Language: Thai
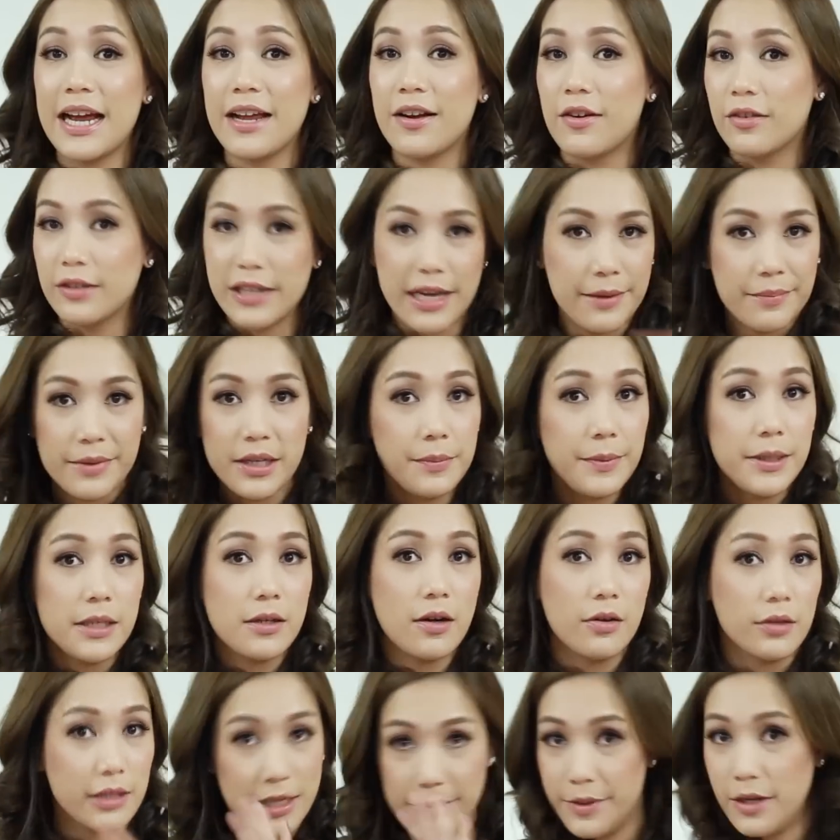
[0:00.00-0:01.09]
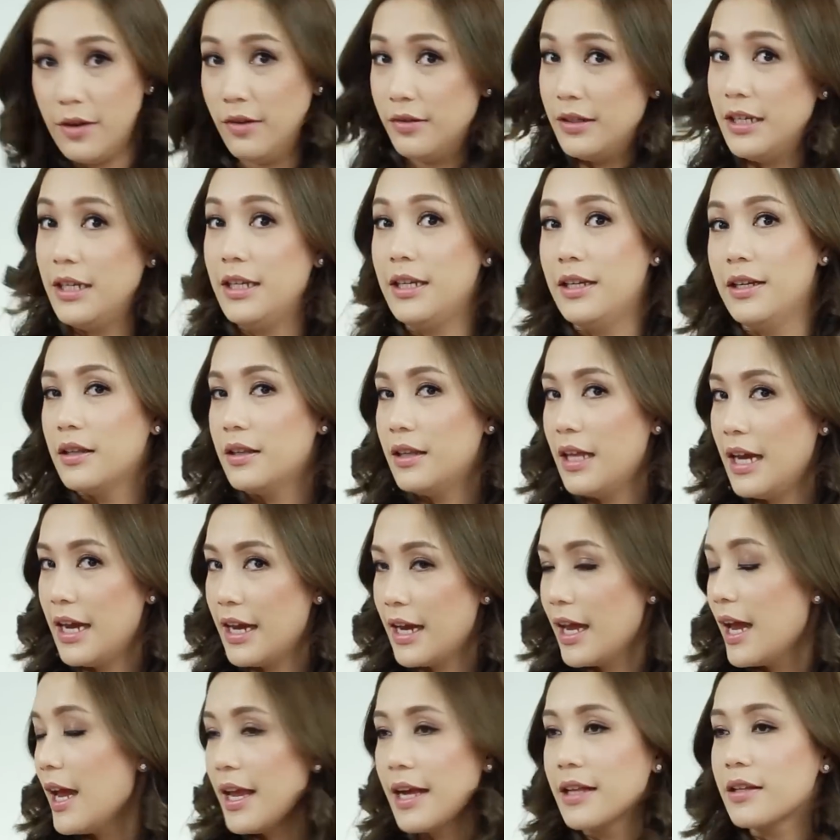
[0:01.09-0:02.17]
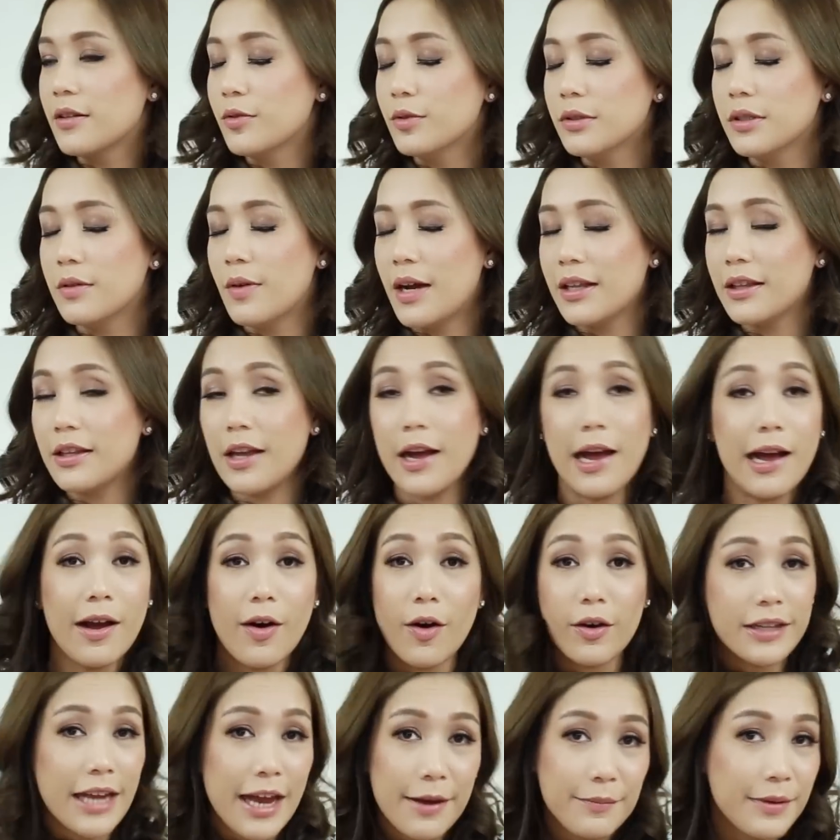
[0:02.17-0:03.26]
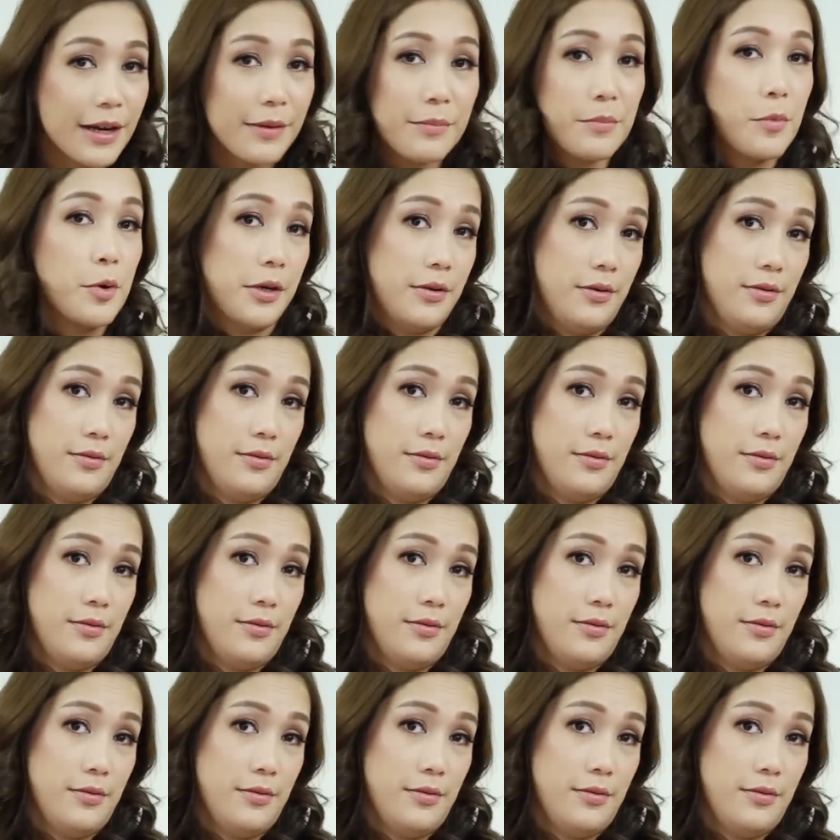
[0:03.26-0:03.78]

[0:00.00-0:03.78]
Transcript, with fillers: อะไรของแถมไม่ได้ผิดของแถมเป็นของดีแต่แค่อยากจะรู้สึกว่าถ้าของแถมนั้นหมด